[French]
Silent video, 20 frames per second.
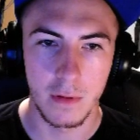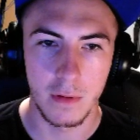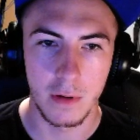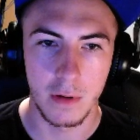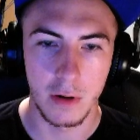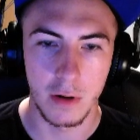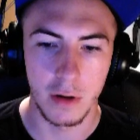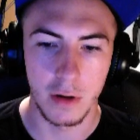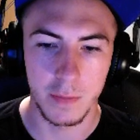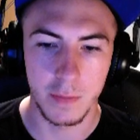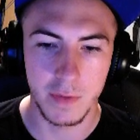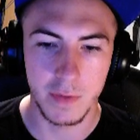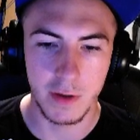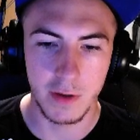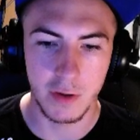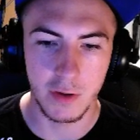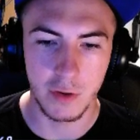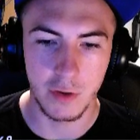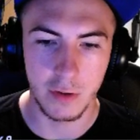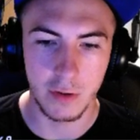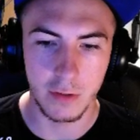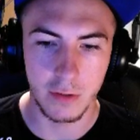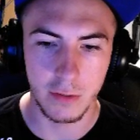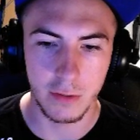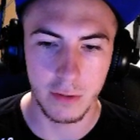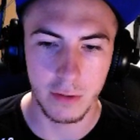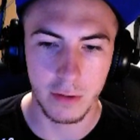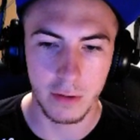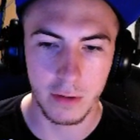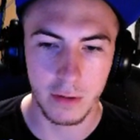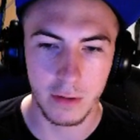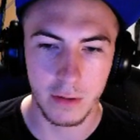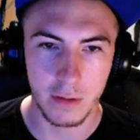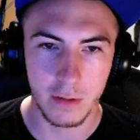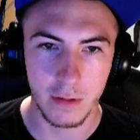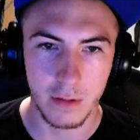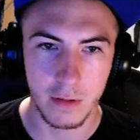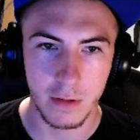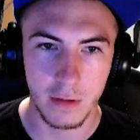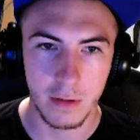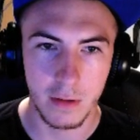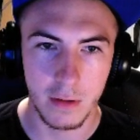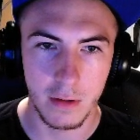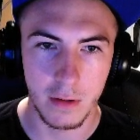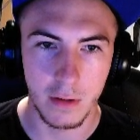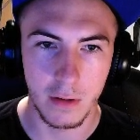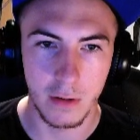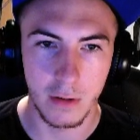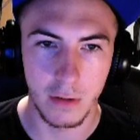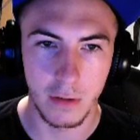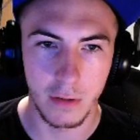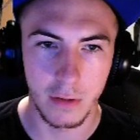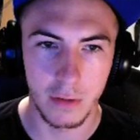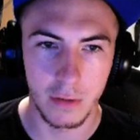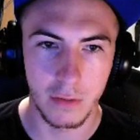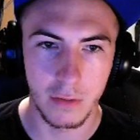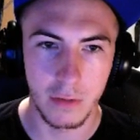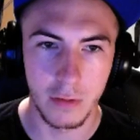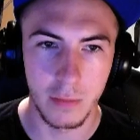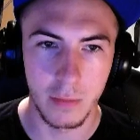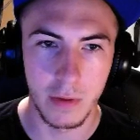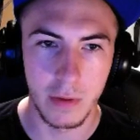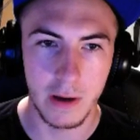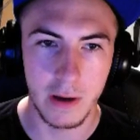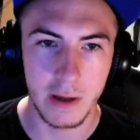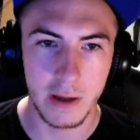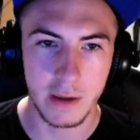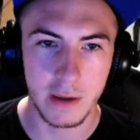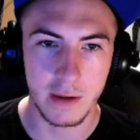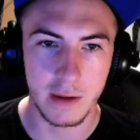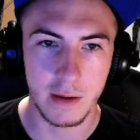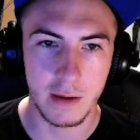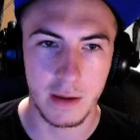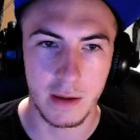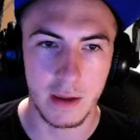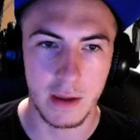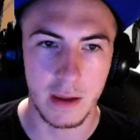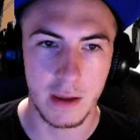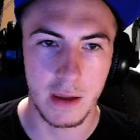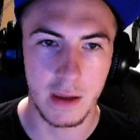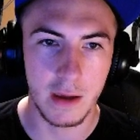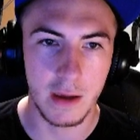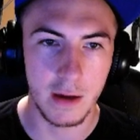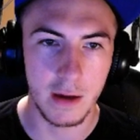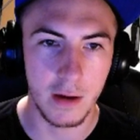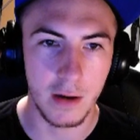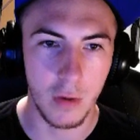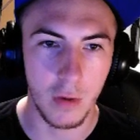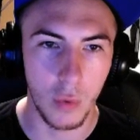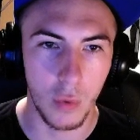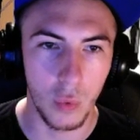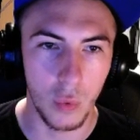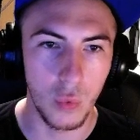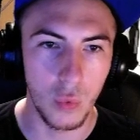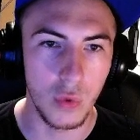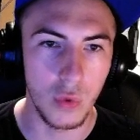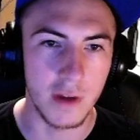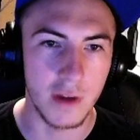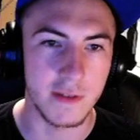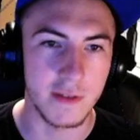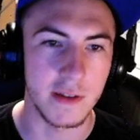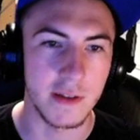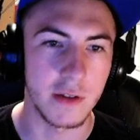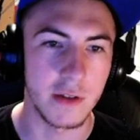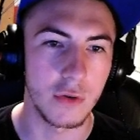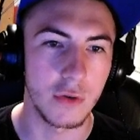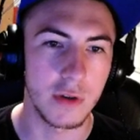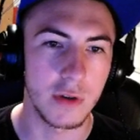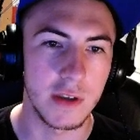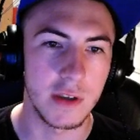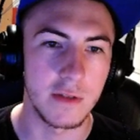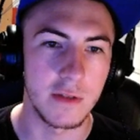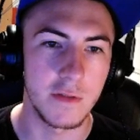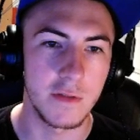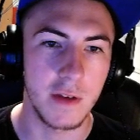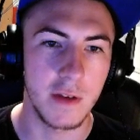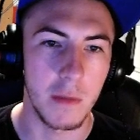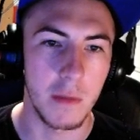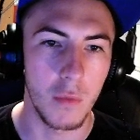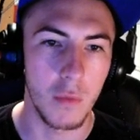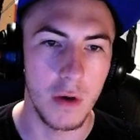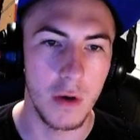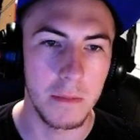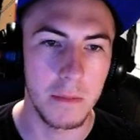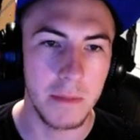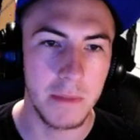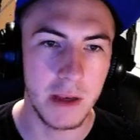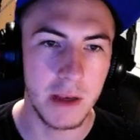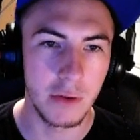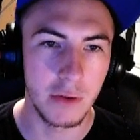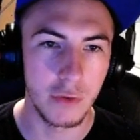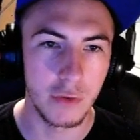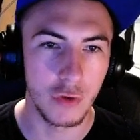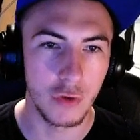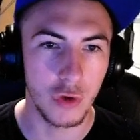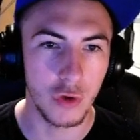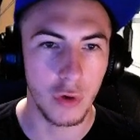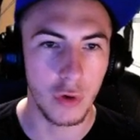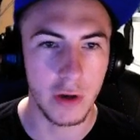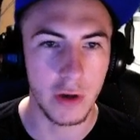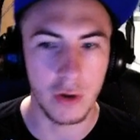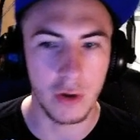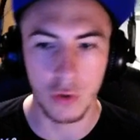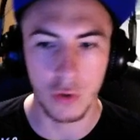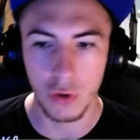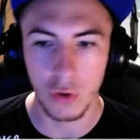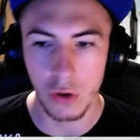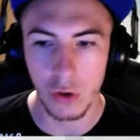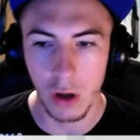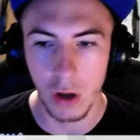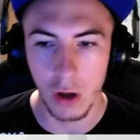La petite gelure, le rollback et ouh la synchro qui fait à moins 1200 et encore